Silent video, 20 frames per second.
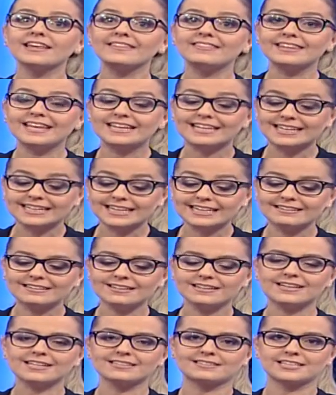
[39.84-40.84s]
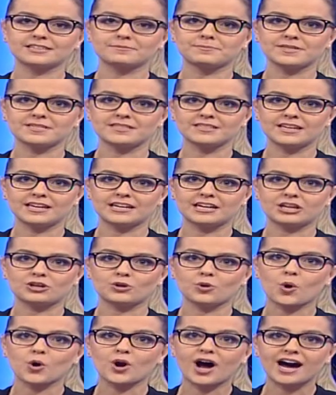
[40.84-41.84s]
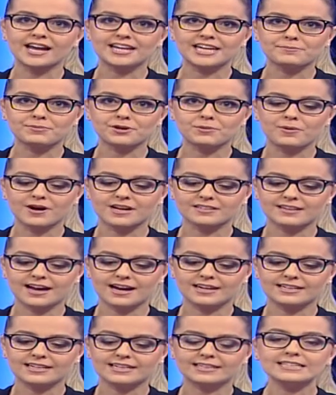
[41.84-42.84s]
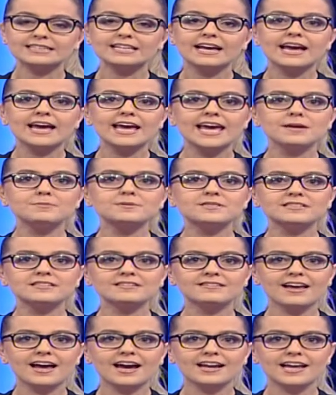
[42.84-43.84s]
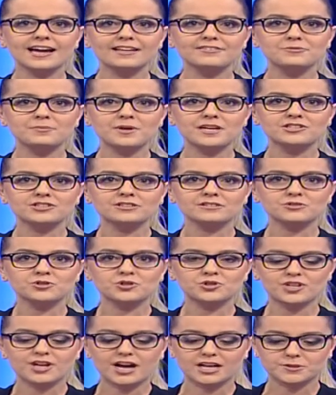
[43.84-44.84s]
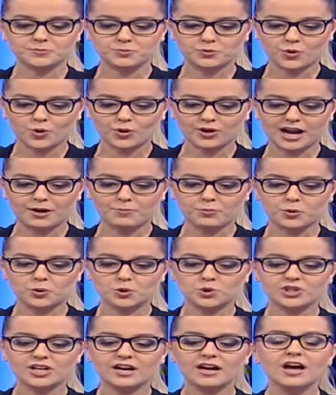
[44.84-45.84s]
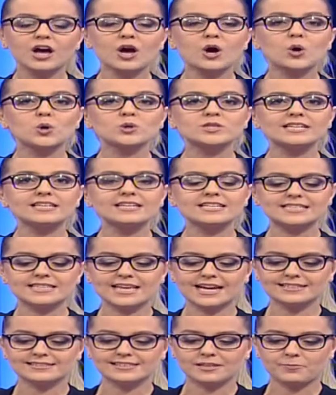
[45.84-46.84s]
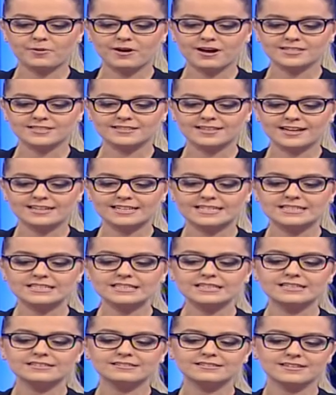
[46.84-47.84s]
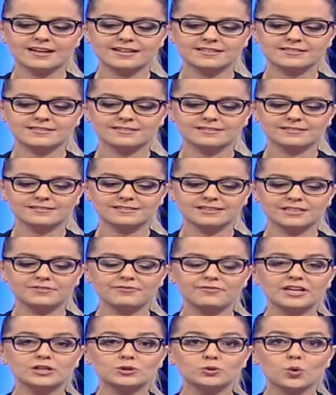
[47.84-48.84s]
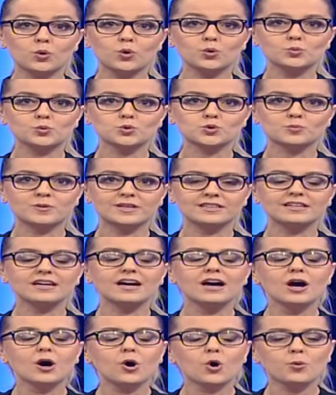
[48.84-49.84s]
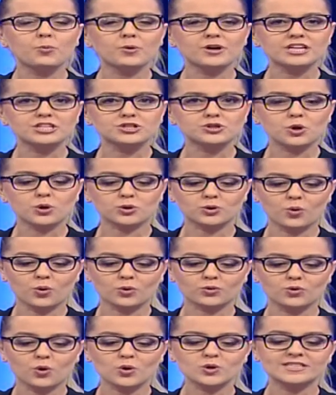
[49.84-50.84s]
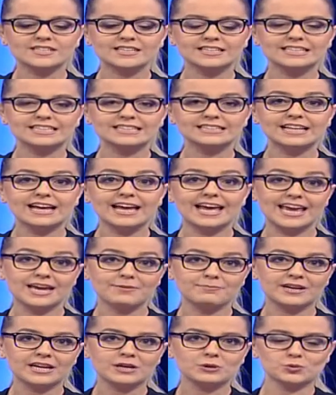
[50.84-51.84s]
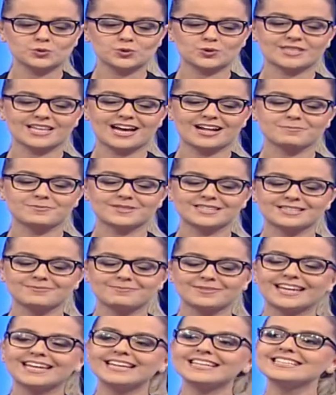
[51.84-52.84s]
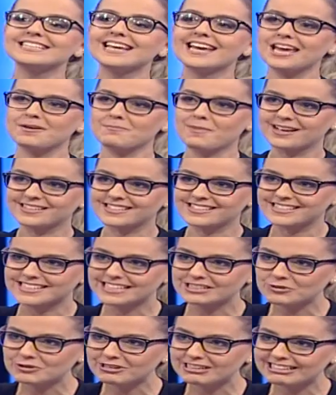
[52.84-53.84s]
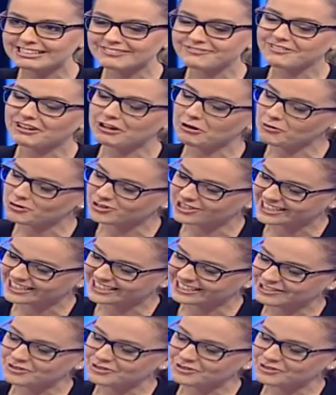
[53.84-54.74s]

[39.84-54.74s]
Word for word: nelere dikkat etmesi gerekiyor anne baba adaylarının hepsini değerlendirmeye çalışacağız program boyunca. Özel Esentepe Hastanesi Kadın Hastalıkları ve Doğum Uzmanı Operatör Doktor Sayın Emre Uysal bizimle. Hemen size dönelim ve öncelikle